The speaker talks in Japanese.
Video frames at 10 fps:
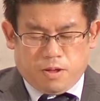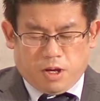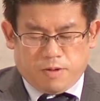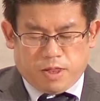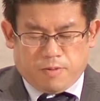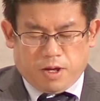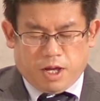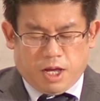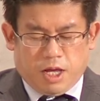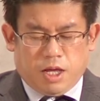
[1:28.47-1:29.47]
神様
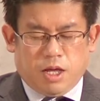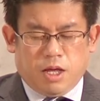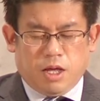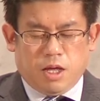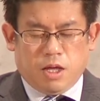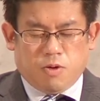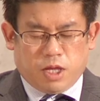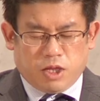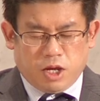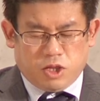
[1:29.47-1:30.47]
が
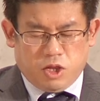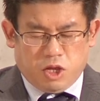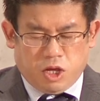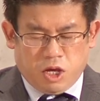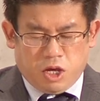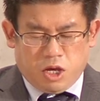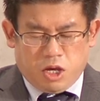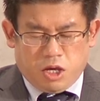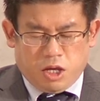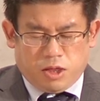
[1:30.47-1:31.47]
私たちに
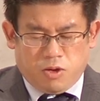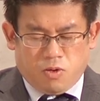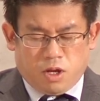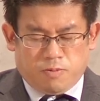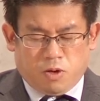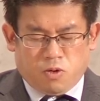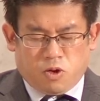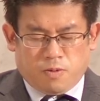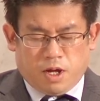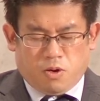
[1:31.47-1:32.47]
必要な御
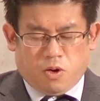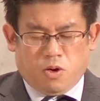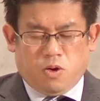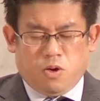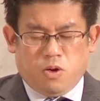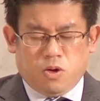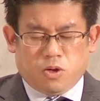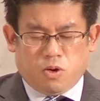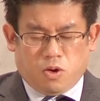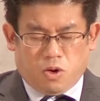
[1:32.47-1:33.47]
言葉を
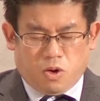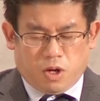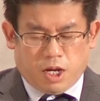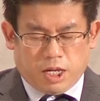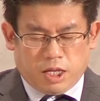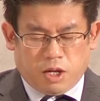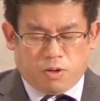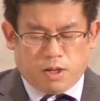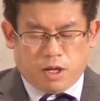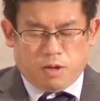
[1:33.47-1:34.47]
今日語って
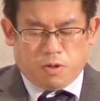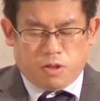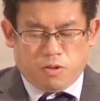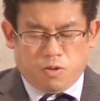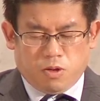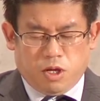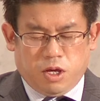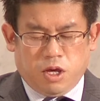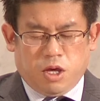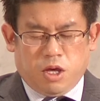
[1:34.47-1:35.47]
くださいますよう
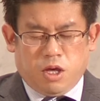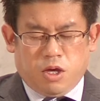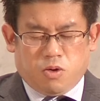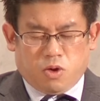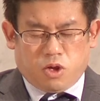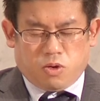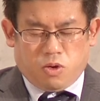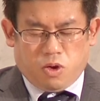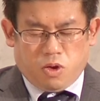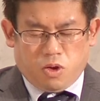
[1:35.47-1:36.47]
によろし
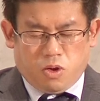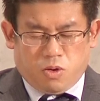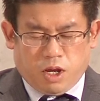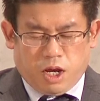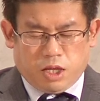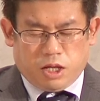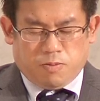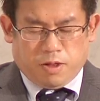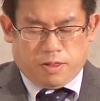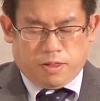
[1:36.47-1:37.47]
くお願いいた
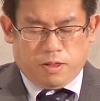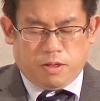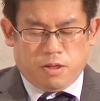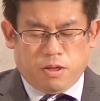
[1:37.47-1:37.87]
します。